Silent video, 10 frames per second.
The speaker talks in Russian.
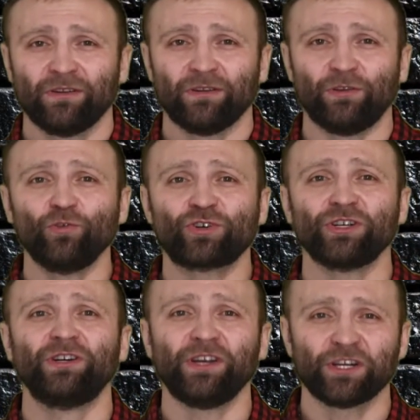души
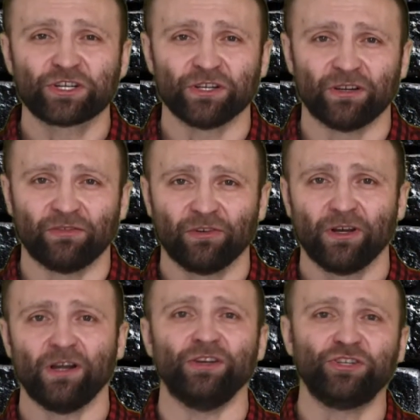грешников
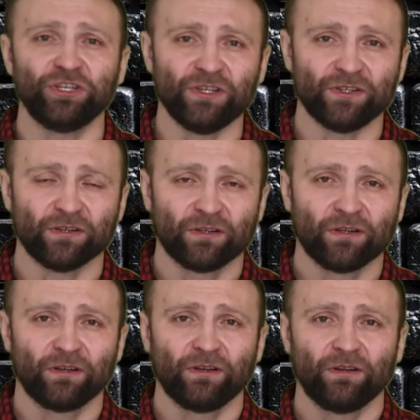лечить
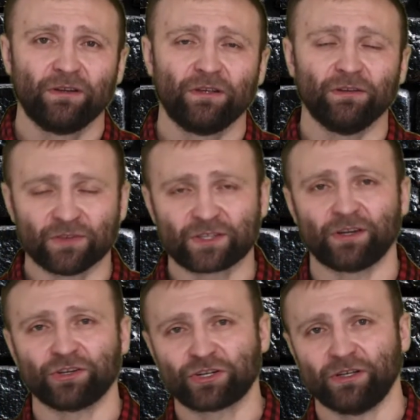и
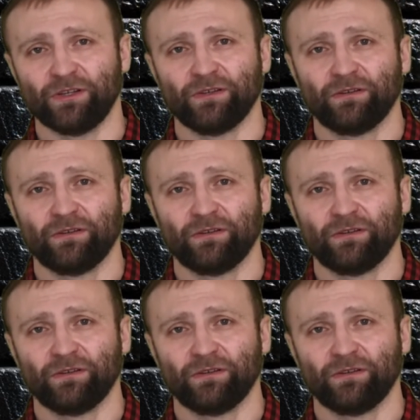воскрешать.